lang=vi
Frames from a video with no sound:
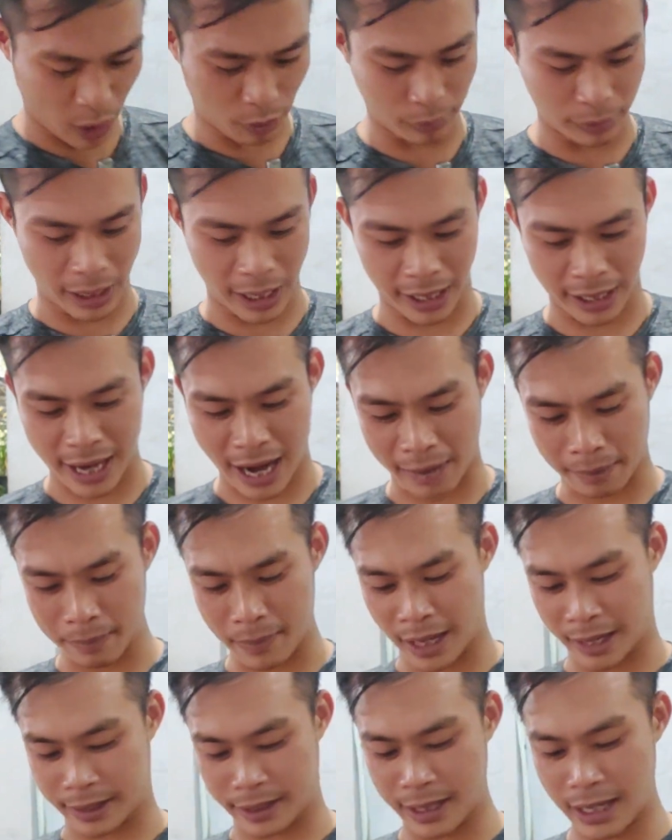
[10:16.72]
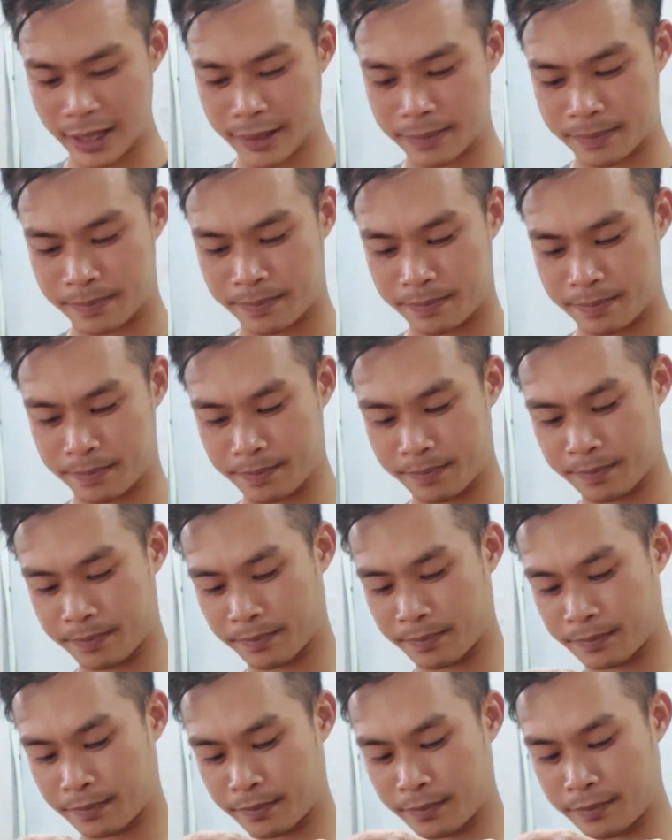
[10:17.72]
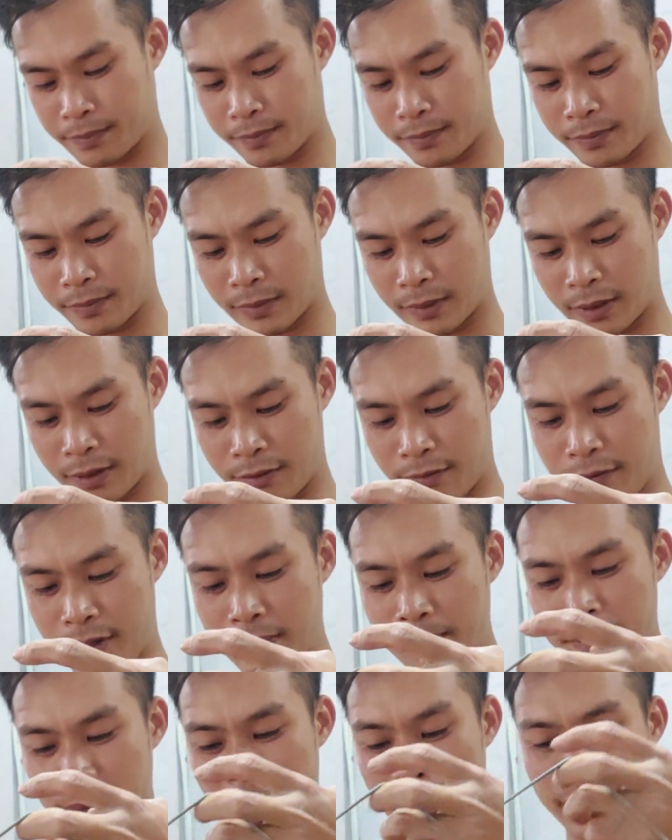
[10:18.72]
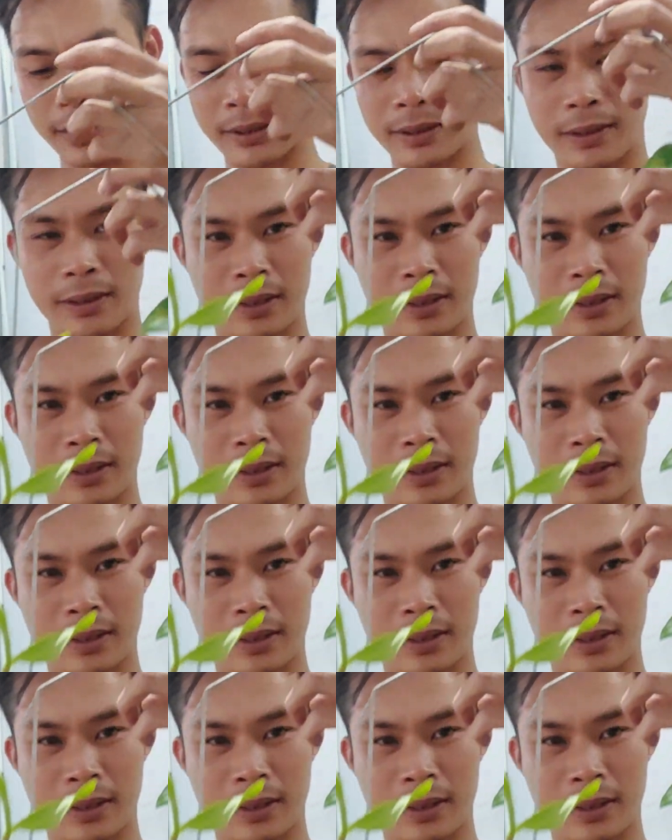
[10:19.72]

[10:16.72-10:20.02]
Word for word: ông này đặc biệt nhất VIP nhất